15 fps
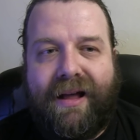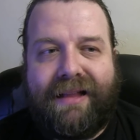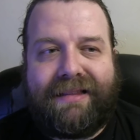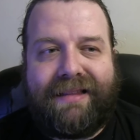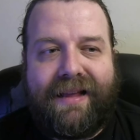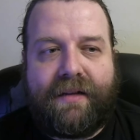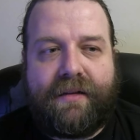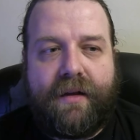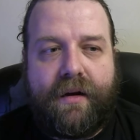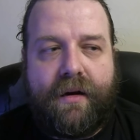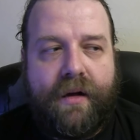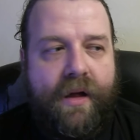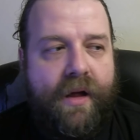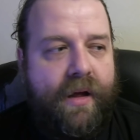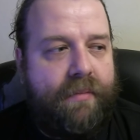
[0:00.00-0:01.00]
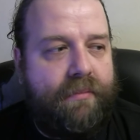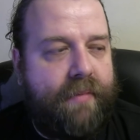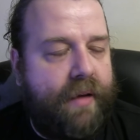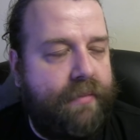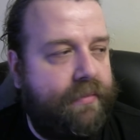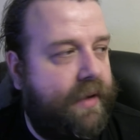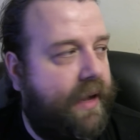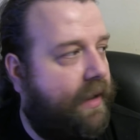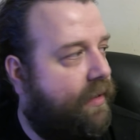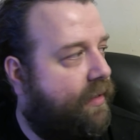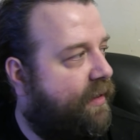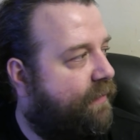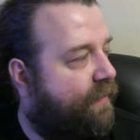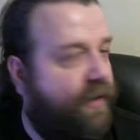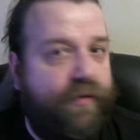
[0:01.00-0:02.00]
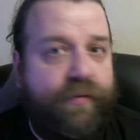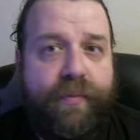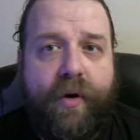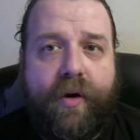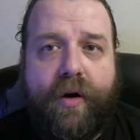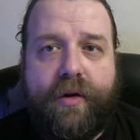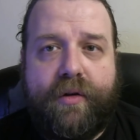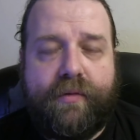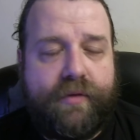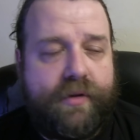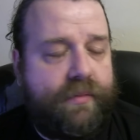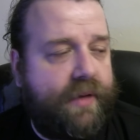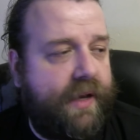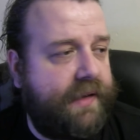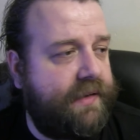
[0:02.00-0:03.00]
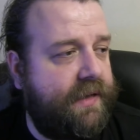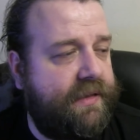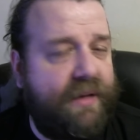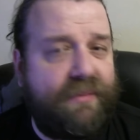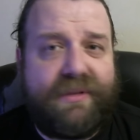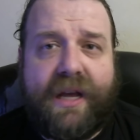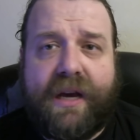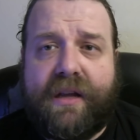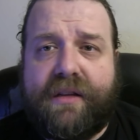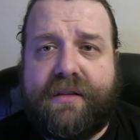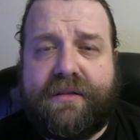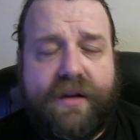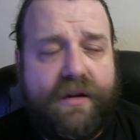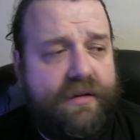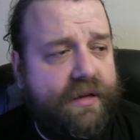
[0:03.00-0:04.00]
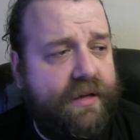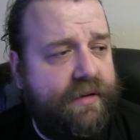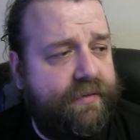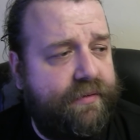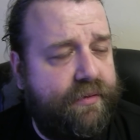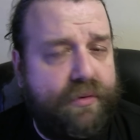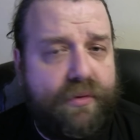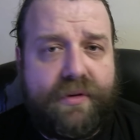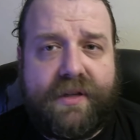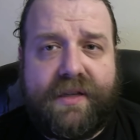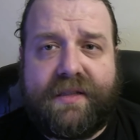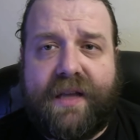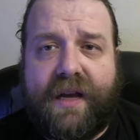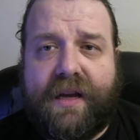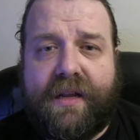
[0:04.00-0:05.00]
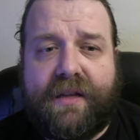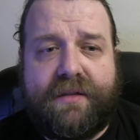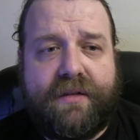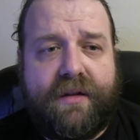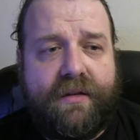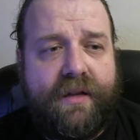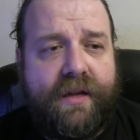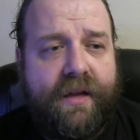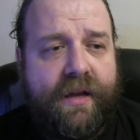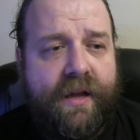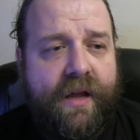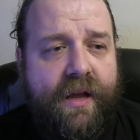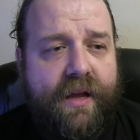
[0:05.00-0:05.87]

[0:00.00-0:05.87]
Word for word: a tak to mam kaloryfer w pokoju, w którym teraz jestem zakręcony, w kuchni zakręcony.